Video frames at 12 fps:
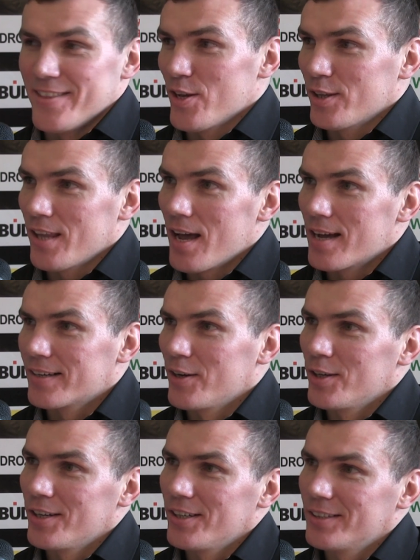No tak,
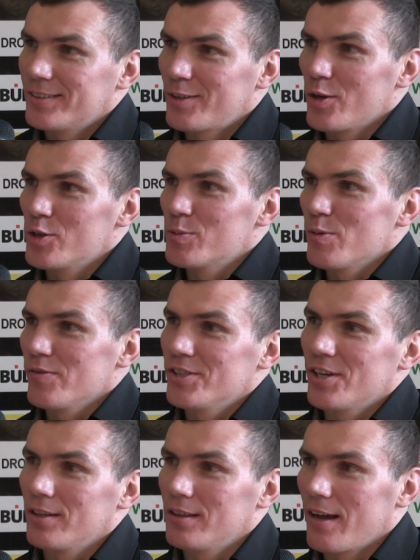o, to już mówi się od